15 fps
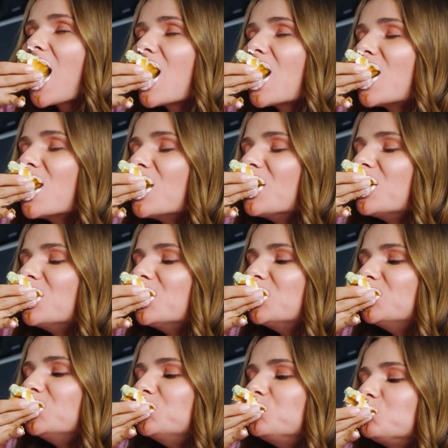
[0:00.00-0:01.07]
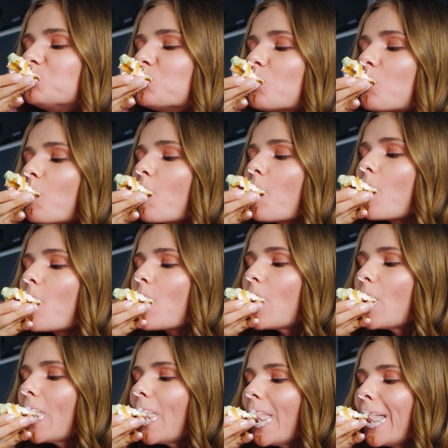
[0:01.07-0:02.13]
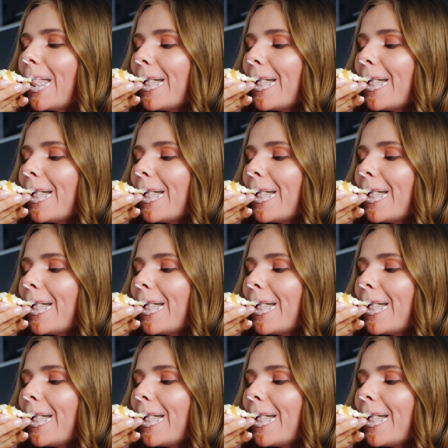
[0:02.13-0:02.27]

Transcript: giảm các loại đồ ăn, thức uống nhiều